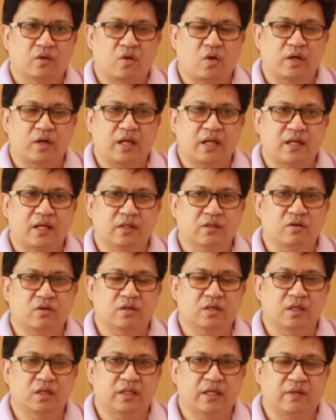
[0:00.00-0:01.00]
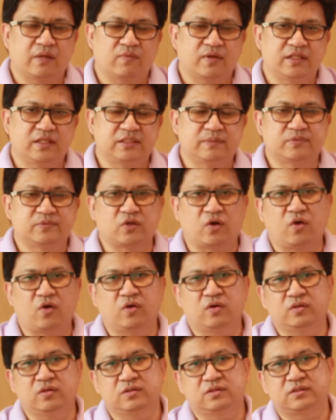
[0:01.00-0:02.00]
ก่อนหน้านั้นก็เกิดเหตุวันที่
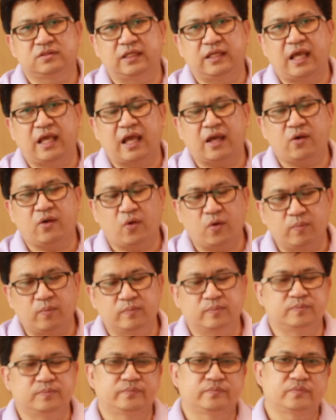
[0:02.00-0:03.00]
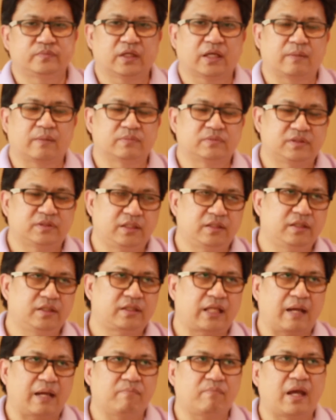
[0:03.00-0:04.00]
12 สิงหาคมนะครับสิ่งที่
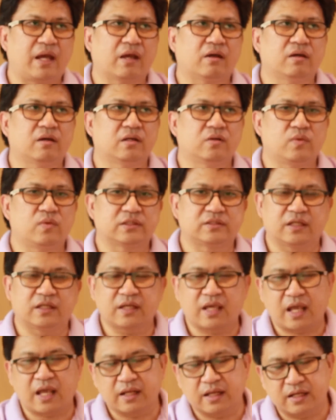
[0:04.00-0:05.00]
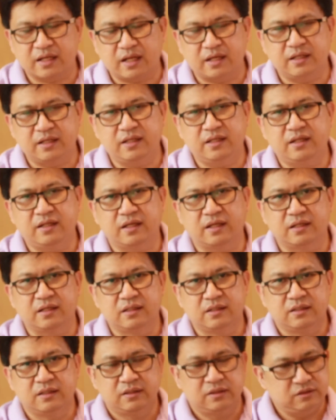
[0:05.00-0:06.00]
ตามมาก็คือว่าสถานการณ์ขณะนี้เนี่ย
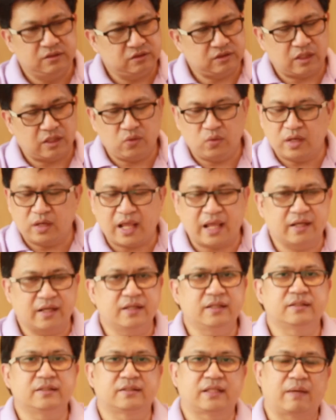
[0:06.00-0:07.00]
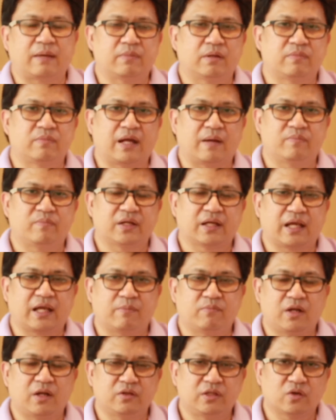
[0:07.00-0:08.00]
จะรุนแรงขึ้นตามลำดับนะครับ
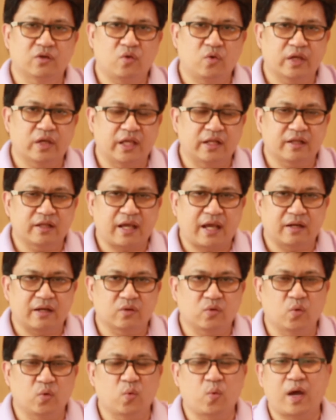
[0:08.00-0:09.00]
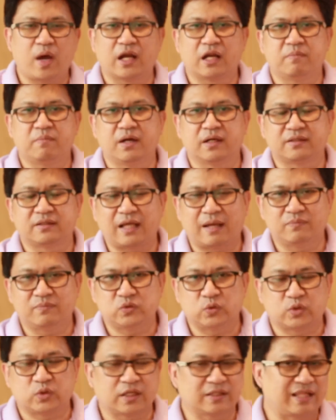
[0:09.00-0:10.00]
เรายังคงเห็นการขู่วางระเบิดตาม
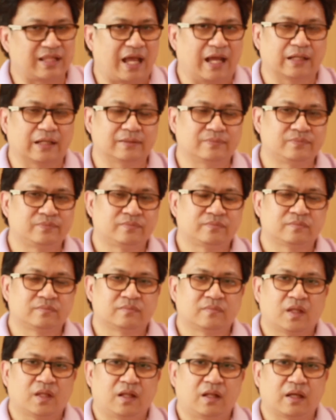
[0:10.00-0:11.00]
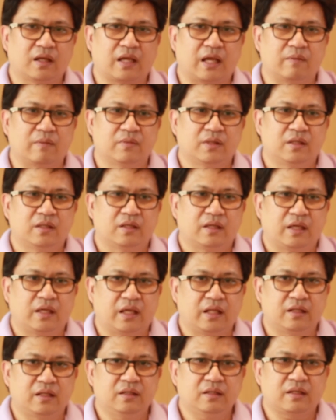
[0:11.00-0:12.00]
จุดต่างๆนะครับ
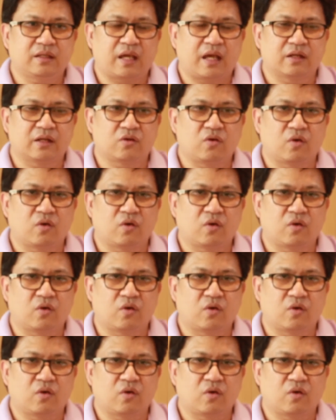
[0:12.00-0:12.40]
เห็นการ